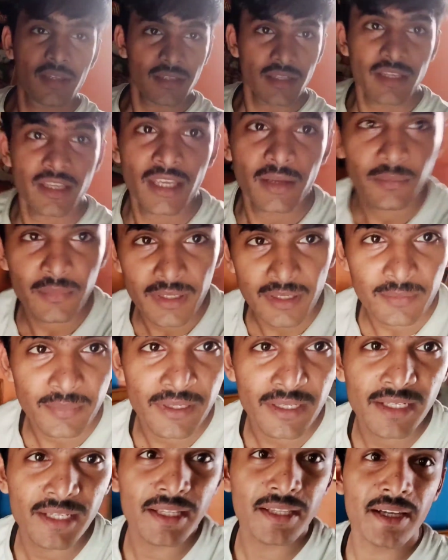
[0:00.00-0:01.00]
ये केप मैंने
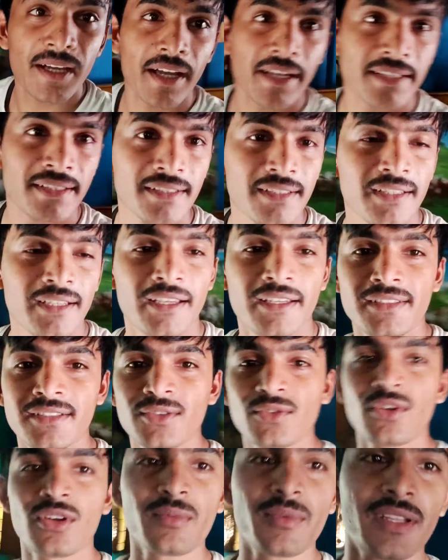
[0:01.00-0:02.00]
पहन लिया था गाइस ऐसी
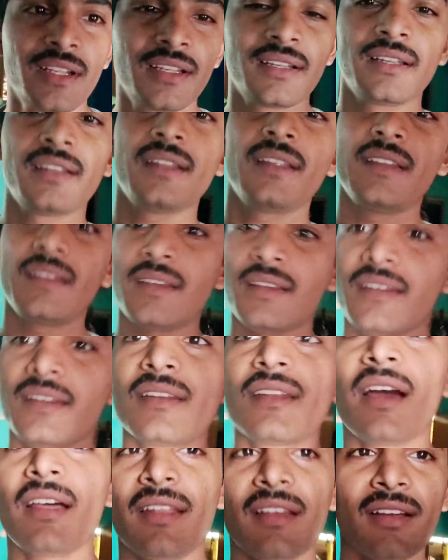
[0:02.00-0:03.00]
नॉर्मल
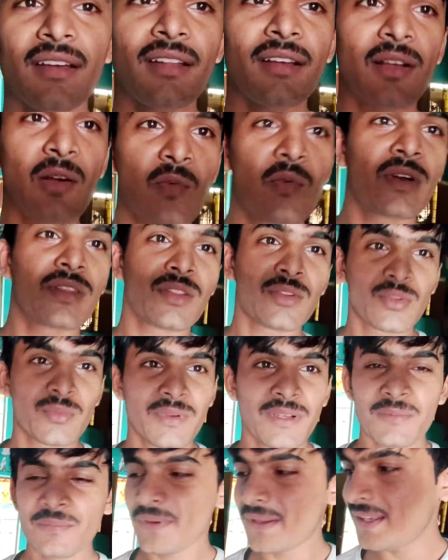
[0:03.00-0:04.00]
नाना का रखा हुआ था तो
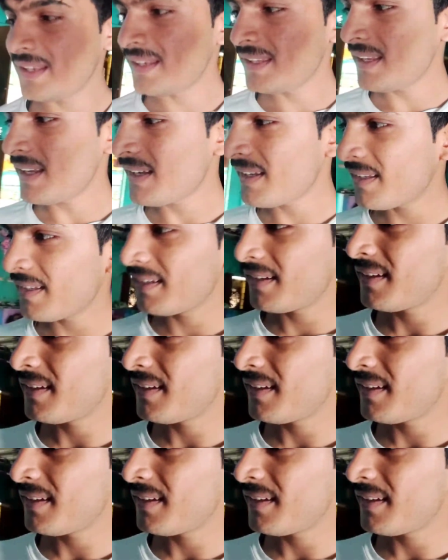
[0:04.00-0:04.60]
मैंने पहन लिया